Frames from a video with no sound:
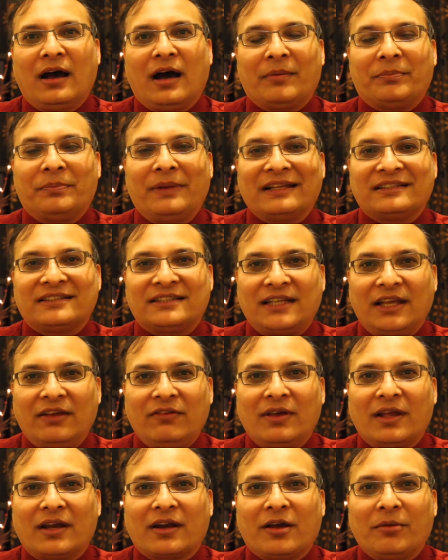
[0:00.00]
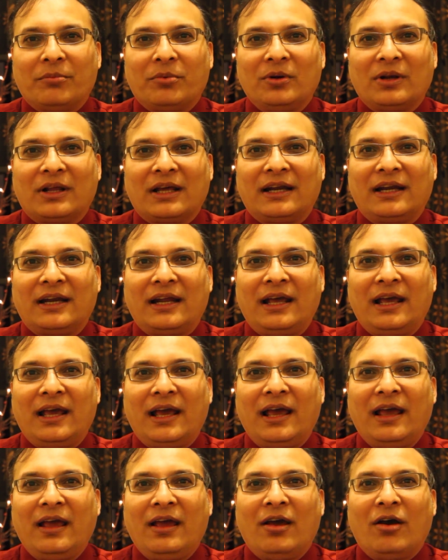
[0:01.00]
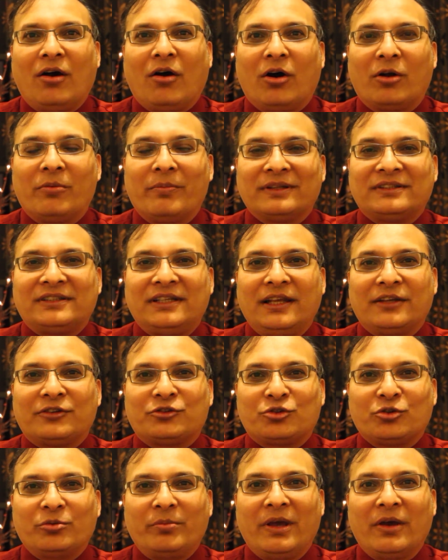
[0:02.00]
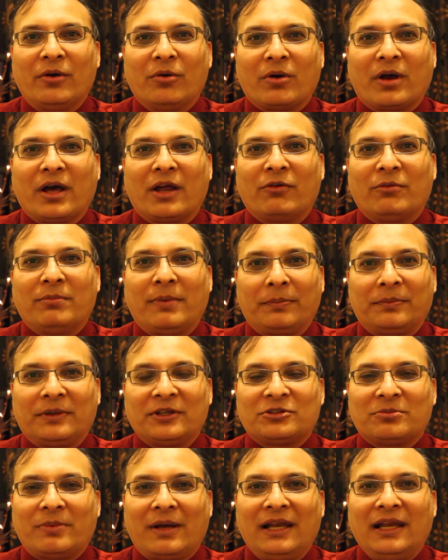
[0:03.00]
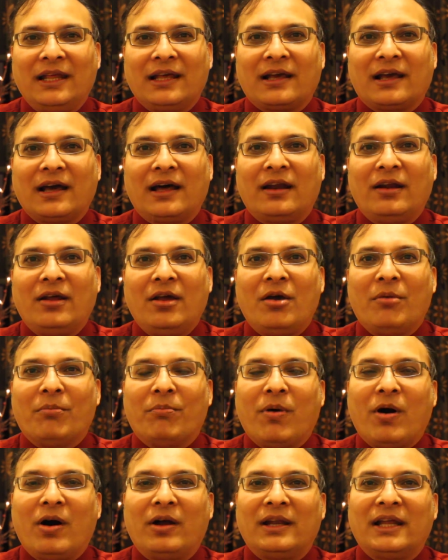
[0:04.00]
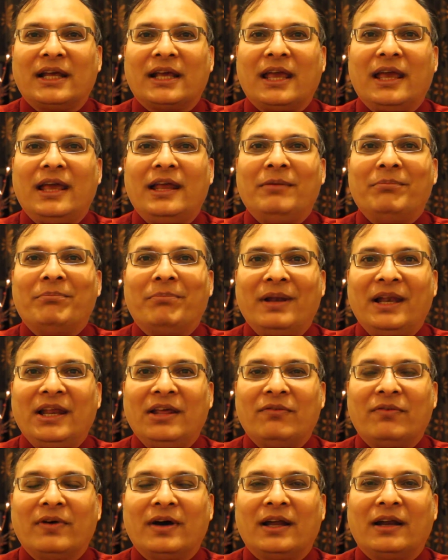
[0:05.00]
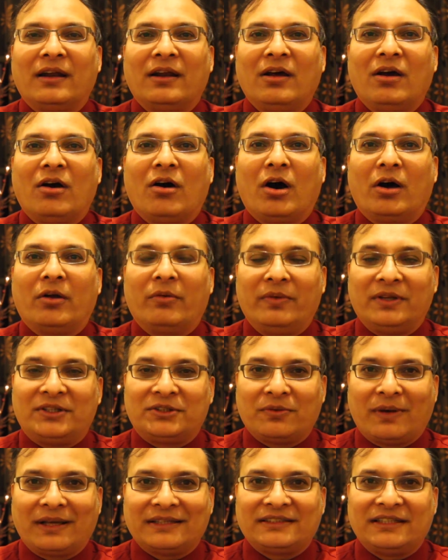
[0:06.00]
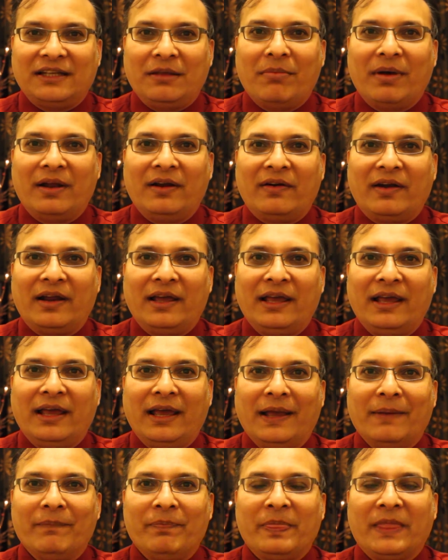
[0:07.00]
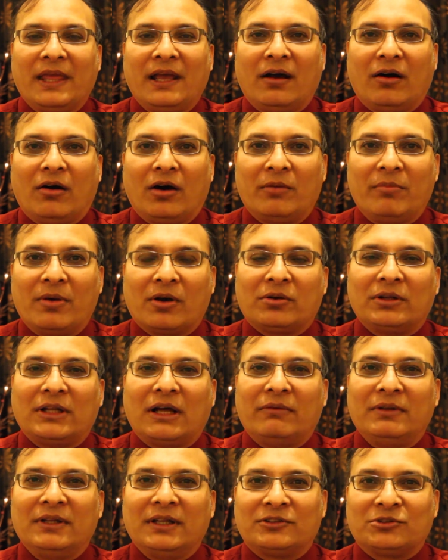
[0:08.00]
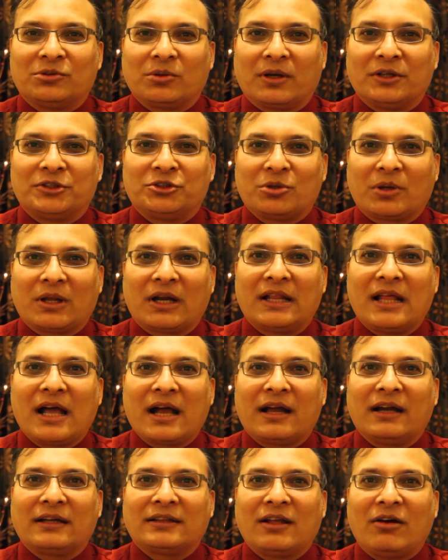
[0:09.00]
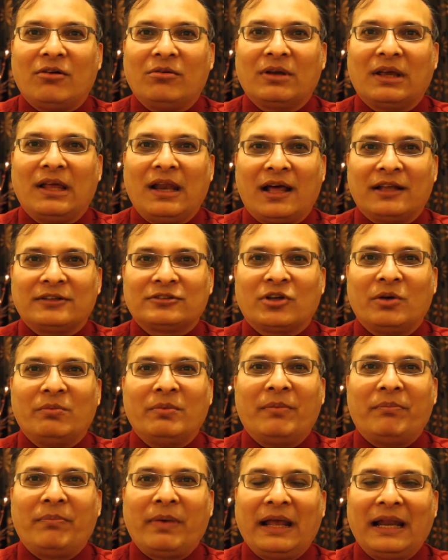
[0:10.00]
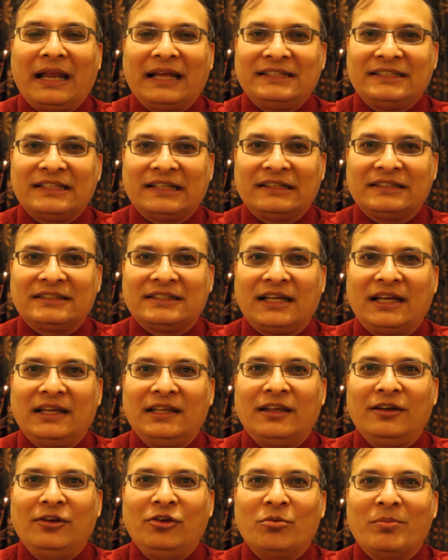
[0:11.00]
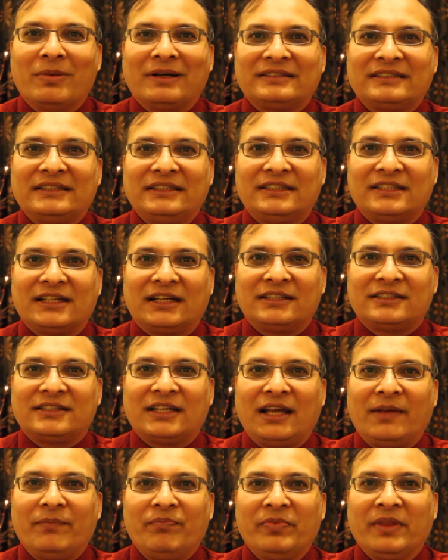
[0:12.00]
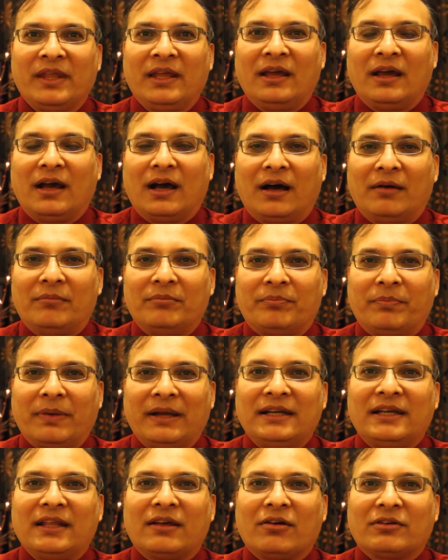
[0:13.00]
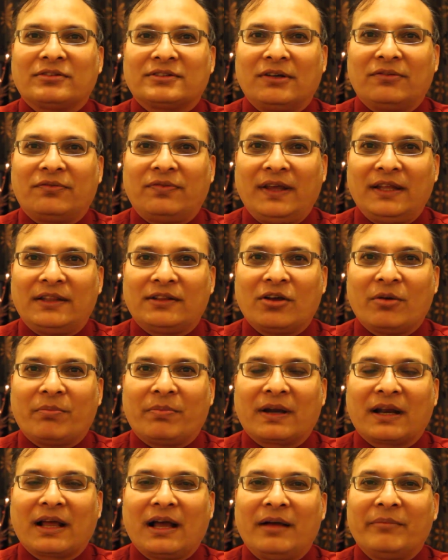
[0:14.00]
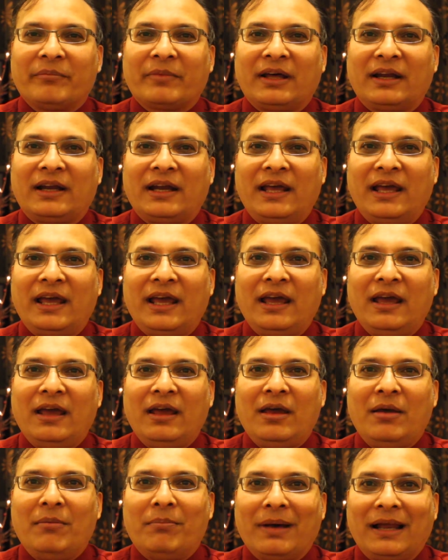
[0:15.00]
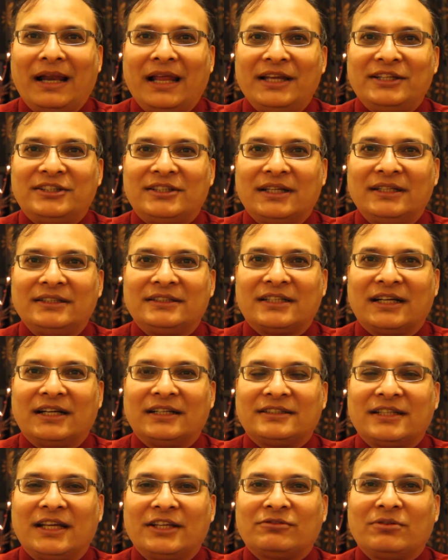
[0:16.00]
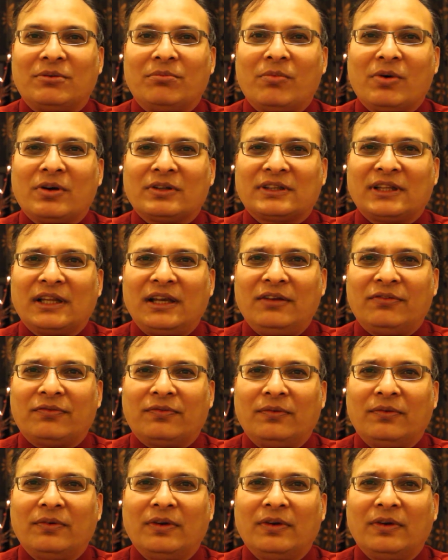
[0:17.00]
अपना सेवियर कबूल कर रहे हैं और मसीह यसु में होकर वो बपतिस्मा लेकर बॉर्न अगेन बिलीवर और विश्वासी बन रहे हैं और मैं खुदा यस्सु का शुक्र अदा करता हूँ ग्लासगो में पहला चर्च है ये न्यू मर्सी चर्च है हम पेंटिकॉसल फेथ के ऊपर काम कर रहे हैं पैलेशियन चर्च है सो मुख्तलिफ